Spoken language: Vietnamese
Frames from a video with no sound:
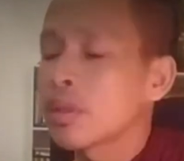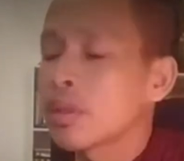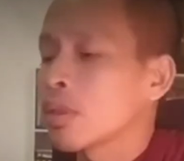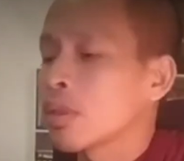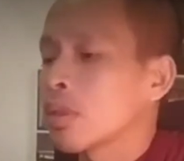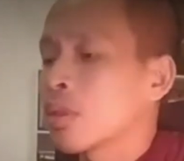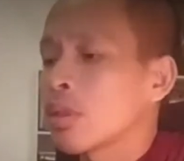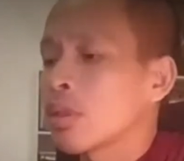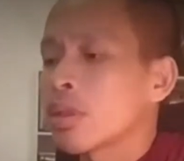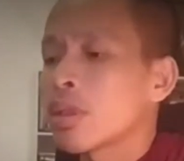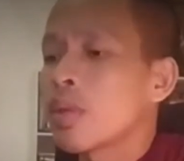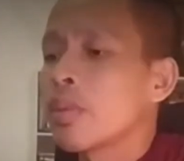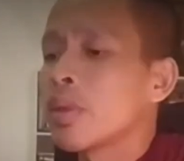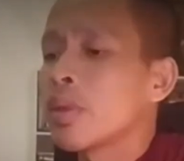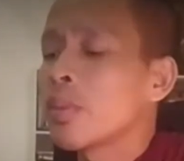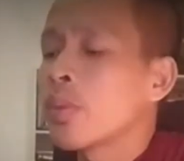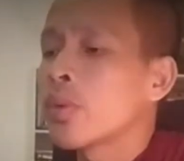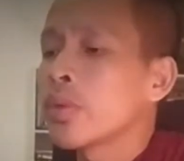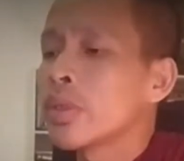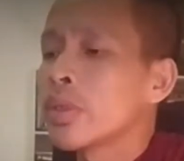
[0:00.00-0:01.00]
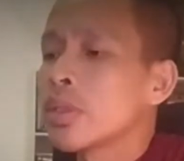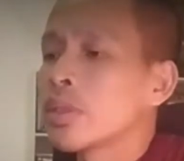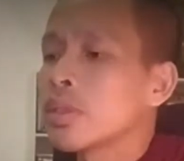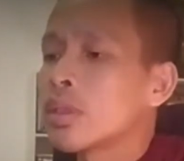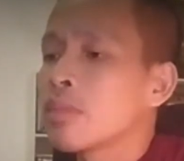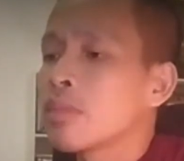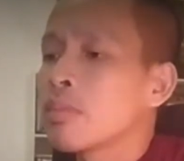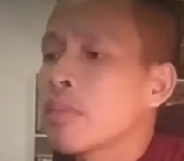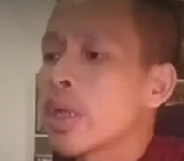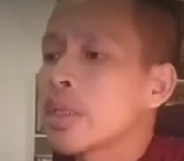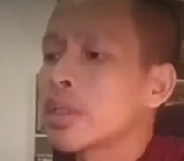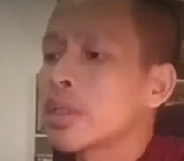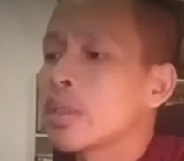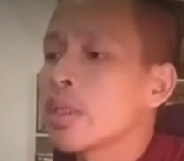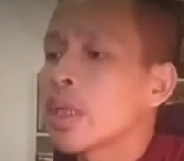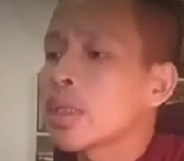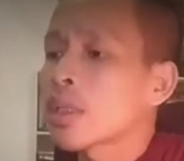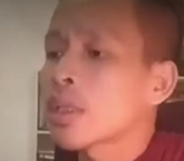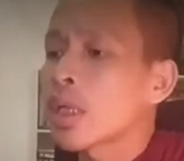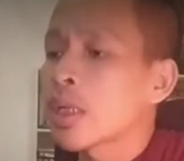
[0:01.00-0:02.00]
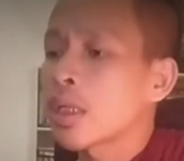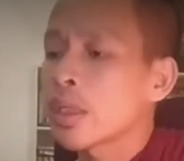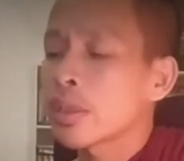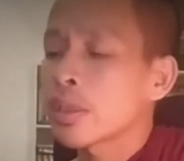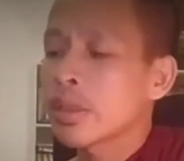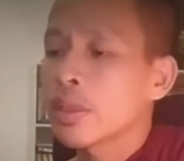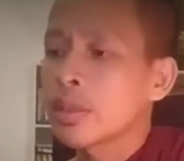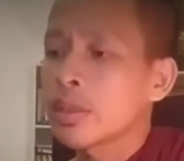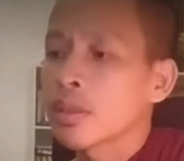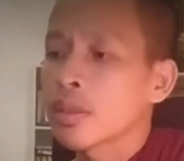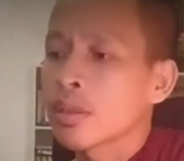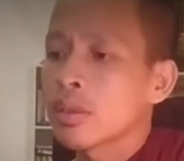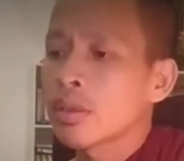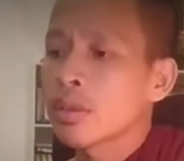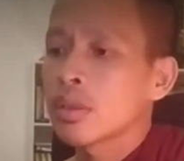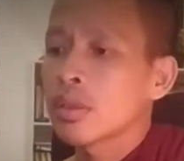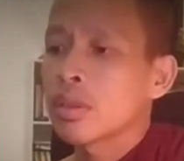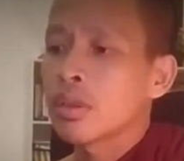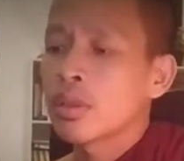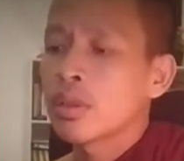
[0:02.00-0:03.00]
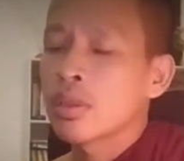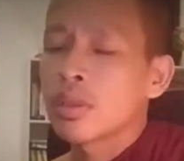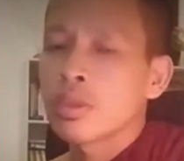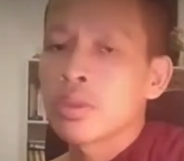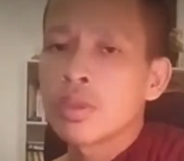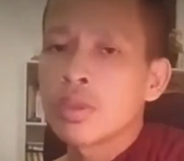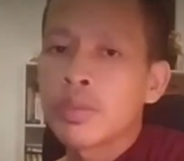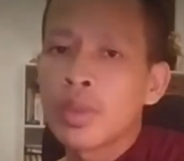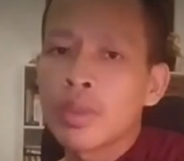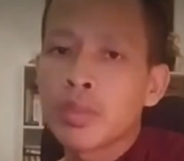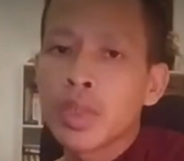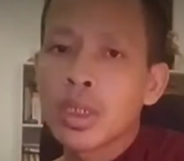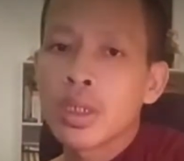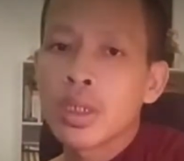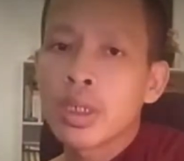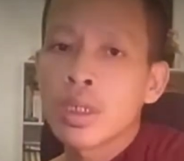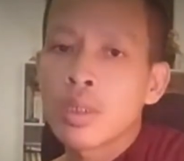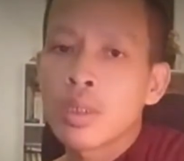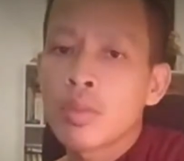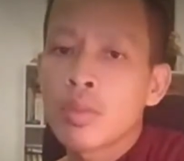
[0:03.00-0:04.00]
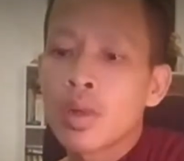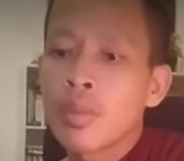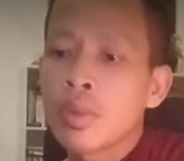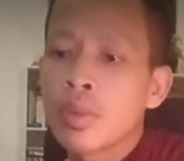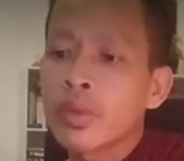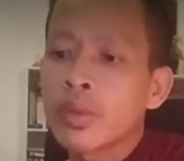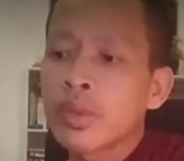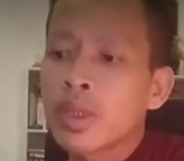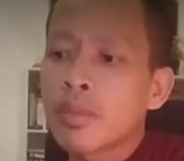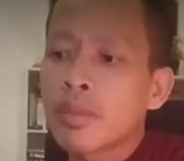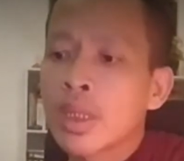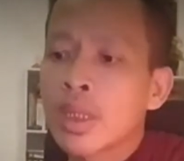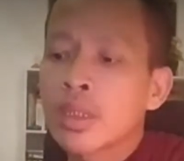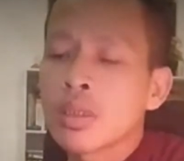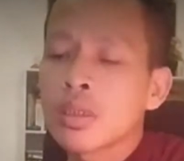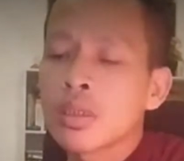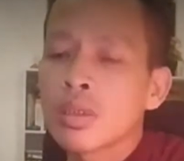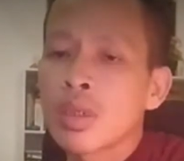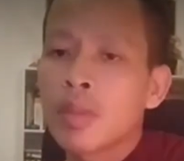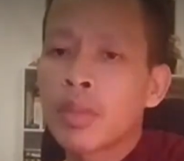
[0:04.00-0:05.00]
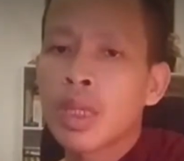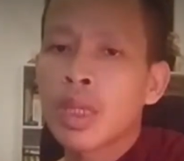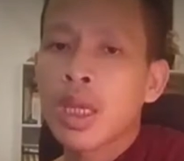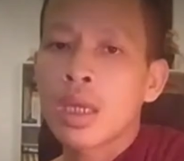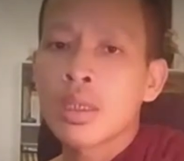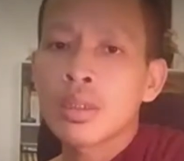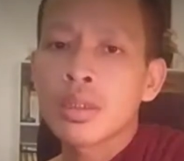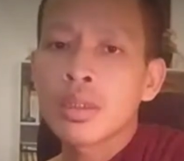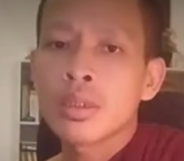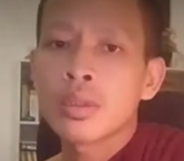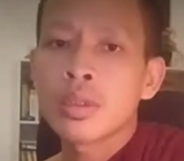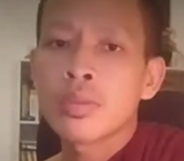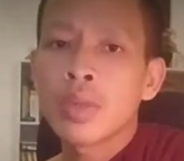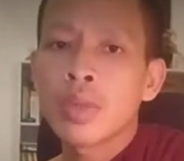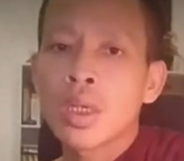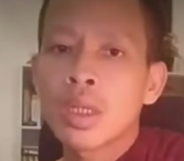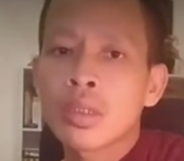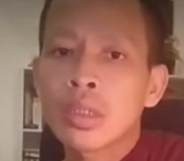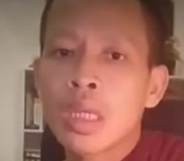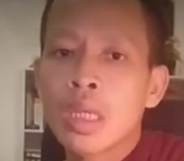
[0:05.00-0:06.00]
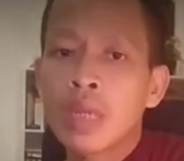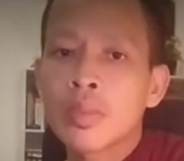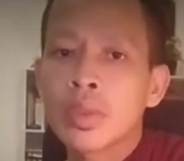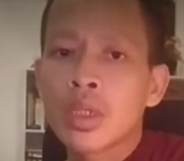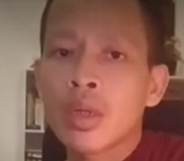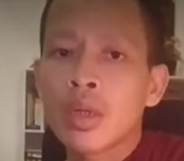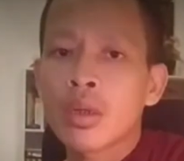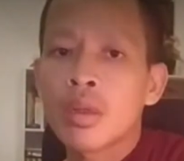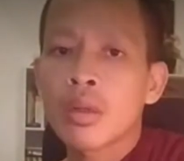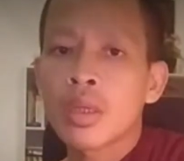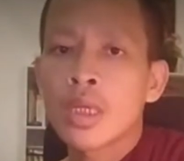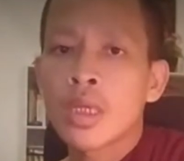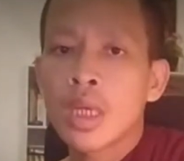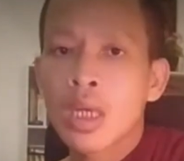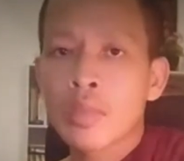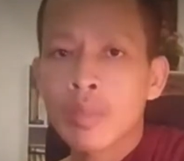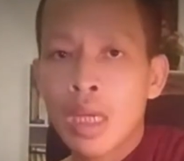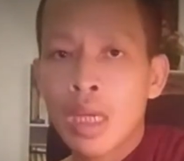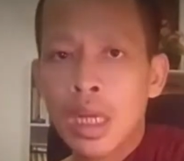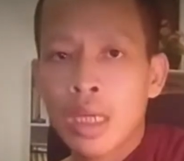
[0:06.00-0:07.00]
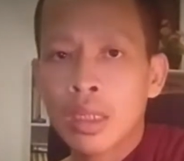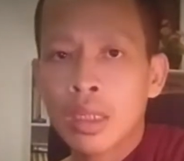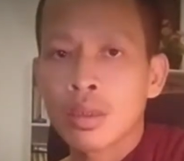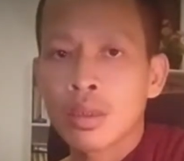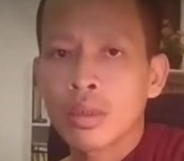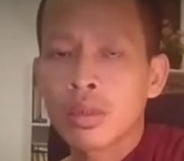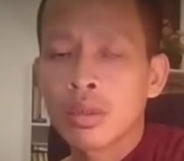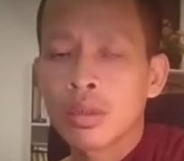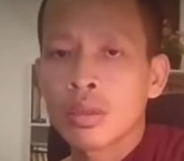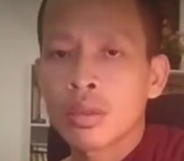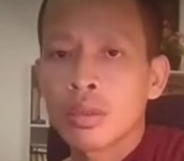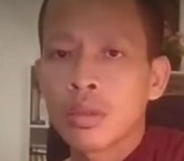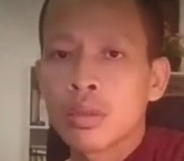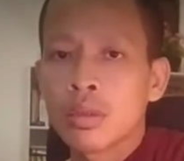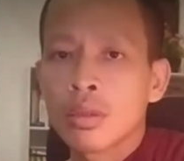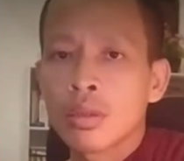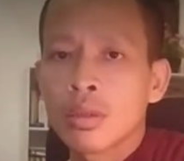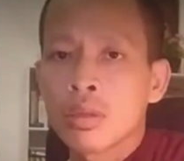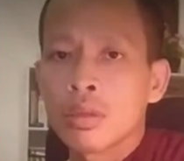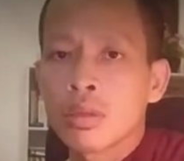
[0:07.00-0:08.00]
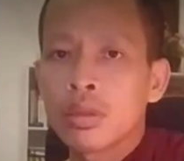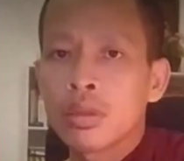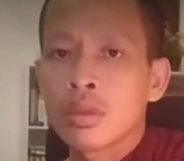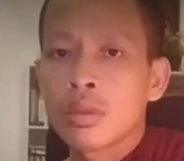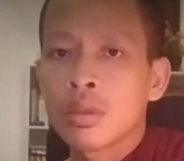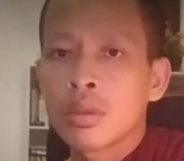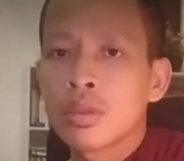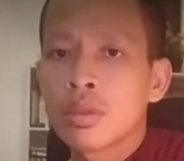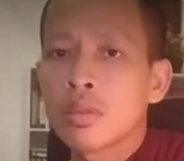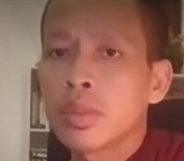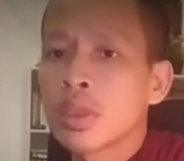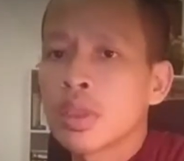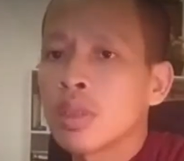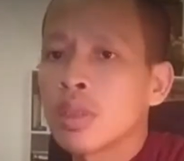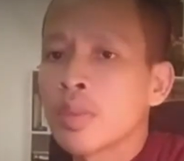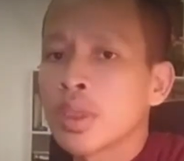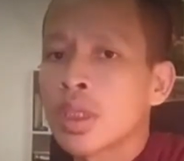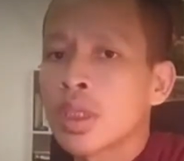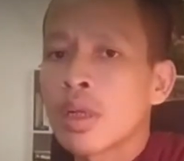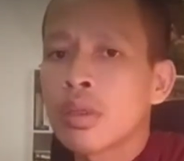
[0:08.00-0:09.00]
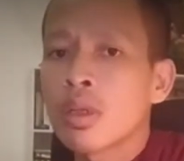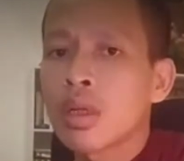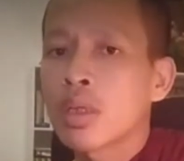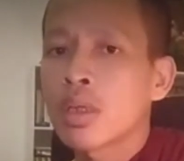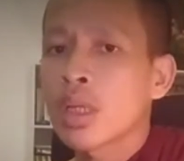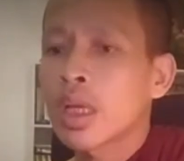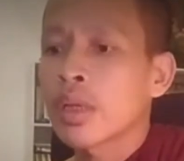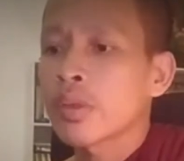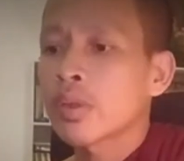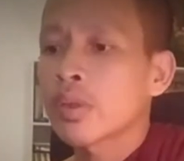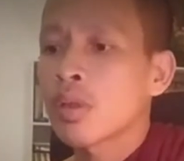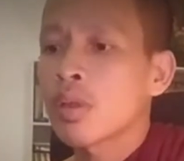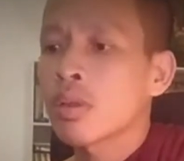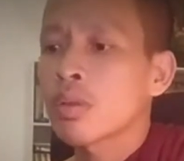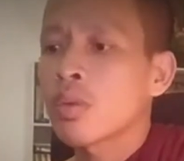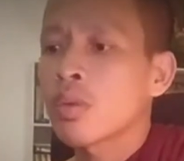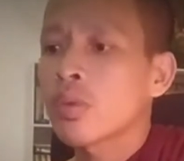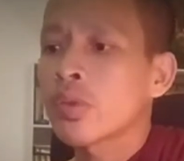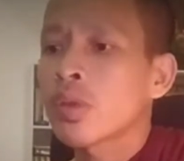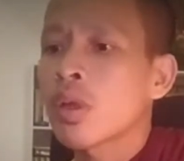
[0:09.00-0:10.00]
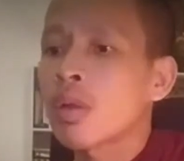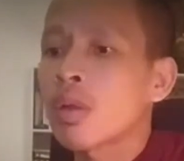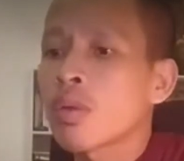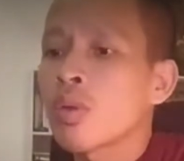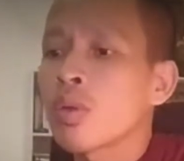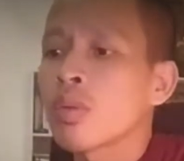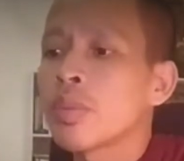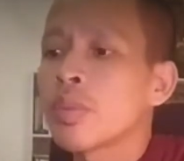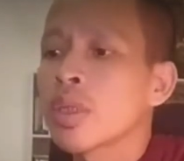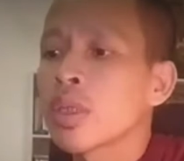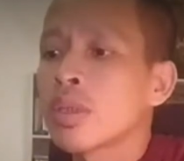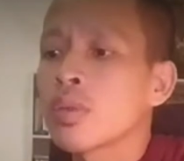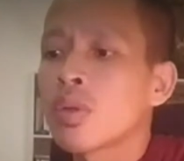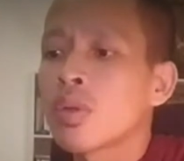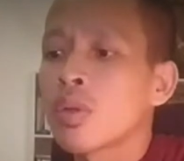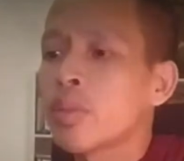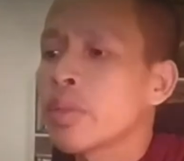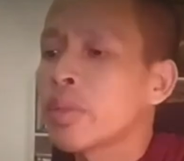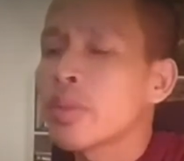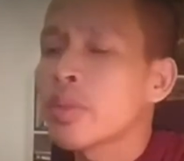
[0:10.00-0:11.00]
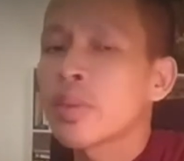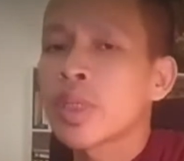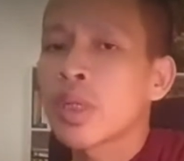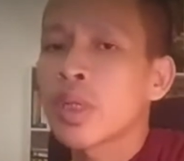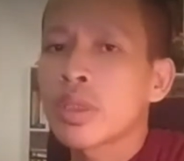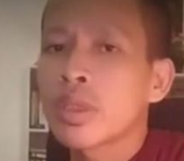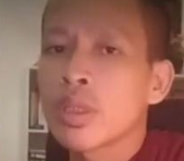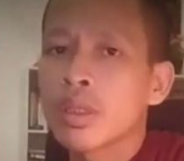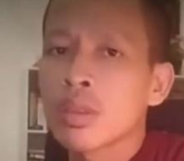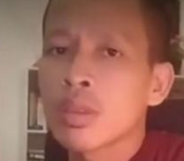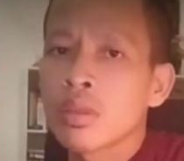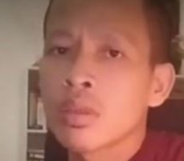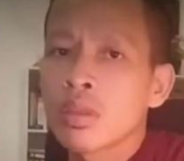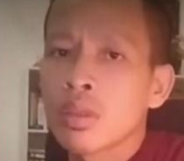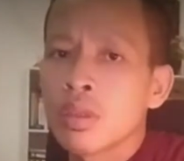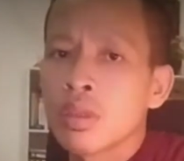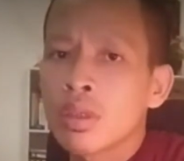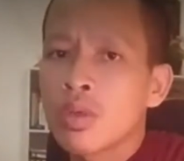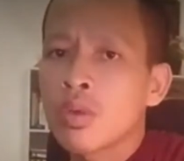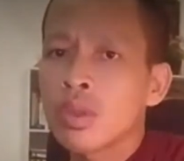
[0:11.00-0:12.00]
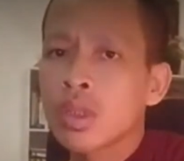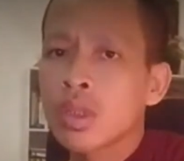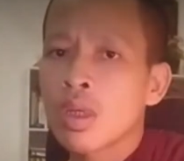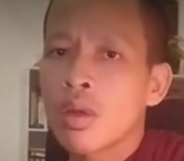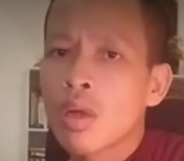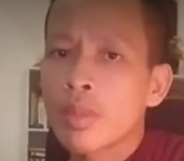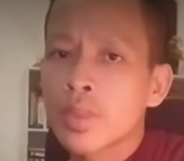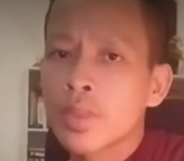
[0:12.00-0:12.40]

đã về phụ dương dương mình chỉ đã tra đắng tê chỉ vật miền này bỏ một đồ xăm man dương thầm đá nó cứ chỉ vật đại sang bây giờ đó kia anh bàn bây giờ mình thử bây giờ đó là so cổ miền ấy cổ miền mới giỏi chứ cô ta ngọt đấy